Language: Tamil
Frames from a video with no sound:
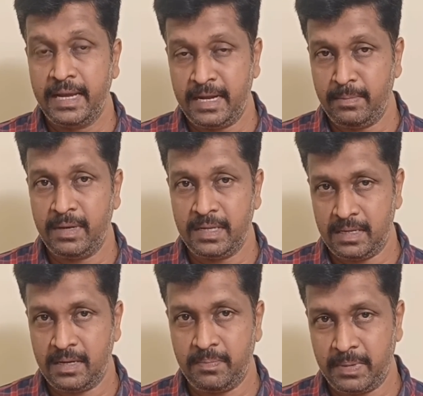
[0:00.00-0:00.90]
என்ன மாதிரி
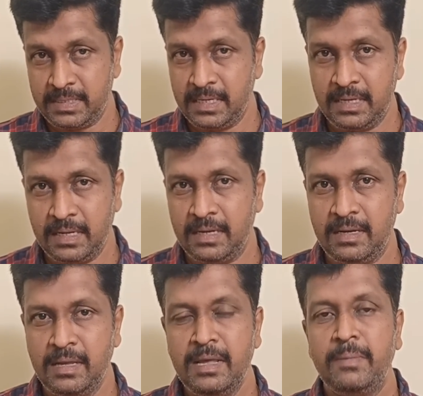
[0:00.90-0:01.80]
அட் ப்ரெசன்ட்
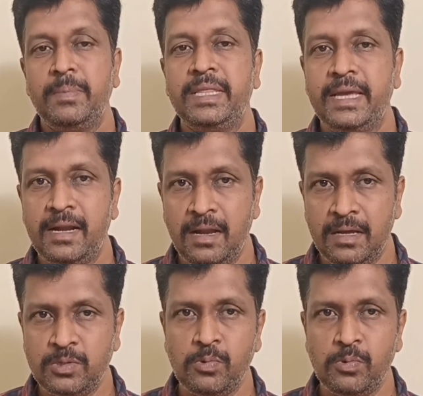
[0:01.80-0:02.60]
இருக்குன்னு மீதி எல்லா